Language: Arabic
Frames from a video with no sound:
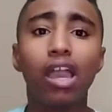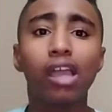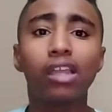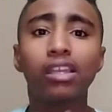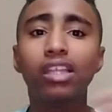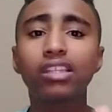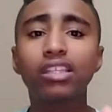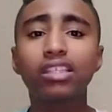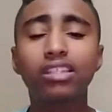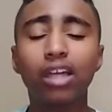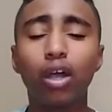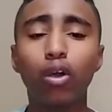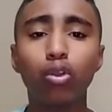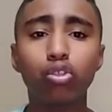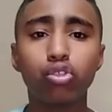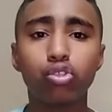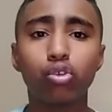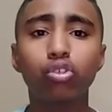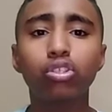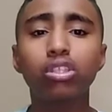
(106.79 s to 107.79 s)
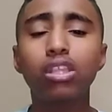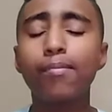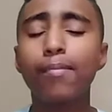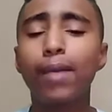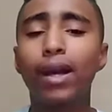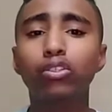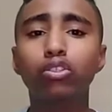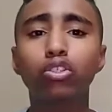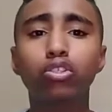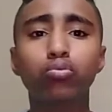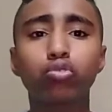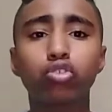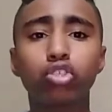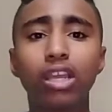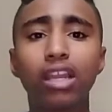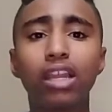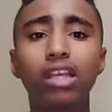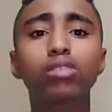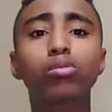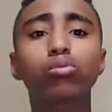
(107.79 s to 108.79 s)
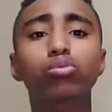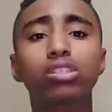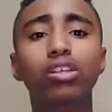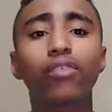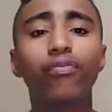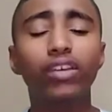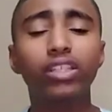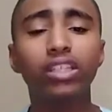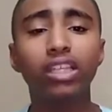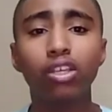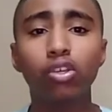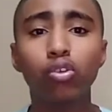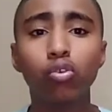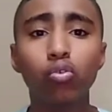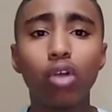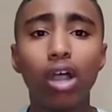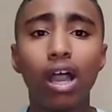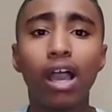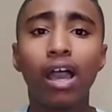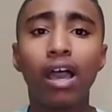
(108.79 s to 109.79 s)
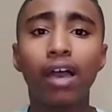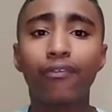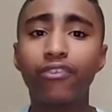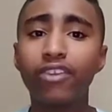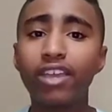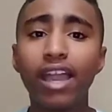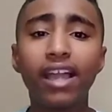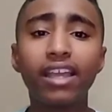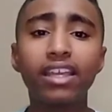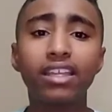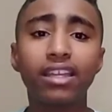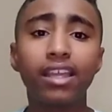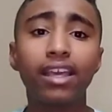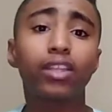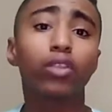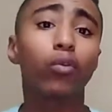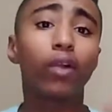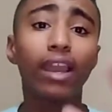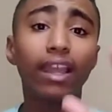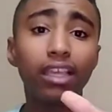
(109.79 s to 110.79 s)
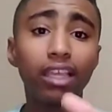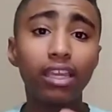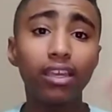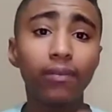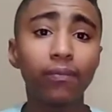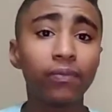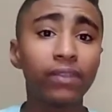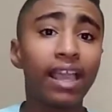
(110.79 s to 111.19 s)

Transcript: نادي التعاون السعودي ما عندوش مشكله ان مصطفى فتحي يروح في اي نادي ولكن